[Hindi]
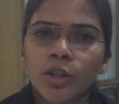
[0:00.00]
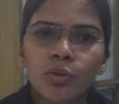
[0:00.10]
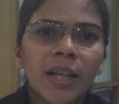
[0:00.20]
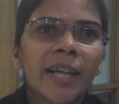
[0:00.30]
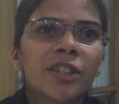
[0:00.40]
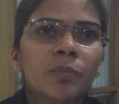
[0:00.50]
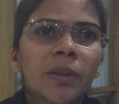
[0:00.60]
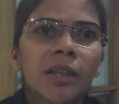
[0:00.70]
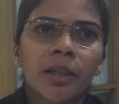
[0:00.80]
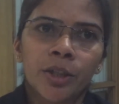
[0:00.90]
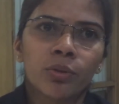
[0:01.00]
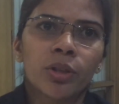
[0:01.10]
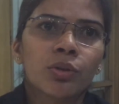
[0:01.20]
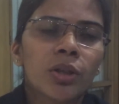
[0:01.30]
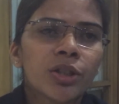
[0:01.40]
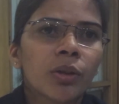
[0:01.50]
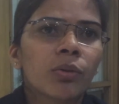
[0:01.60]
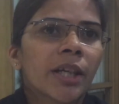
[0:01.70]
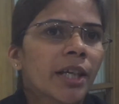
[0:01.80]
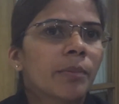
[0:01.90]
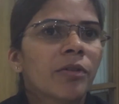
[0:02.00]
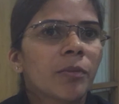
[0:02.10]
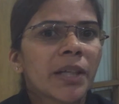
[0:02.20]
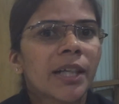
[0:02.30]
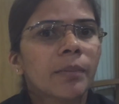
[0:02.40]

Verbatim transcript: सेक्सुअल हैरेसमेंट लड़कियों की सुरक्षा को लेकर ए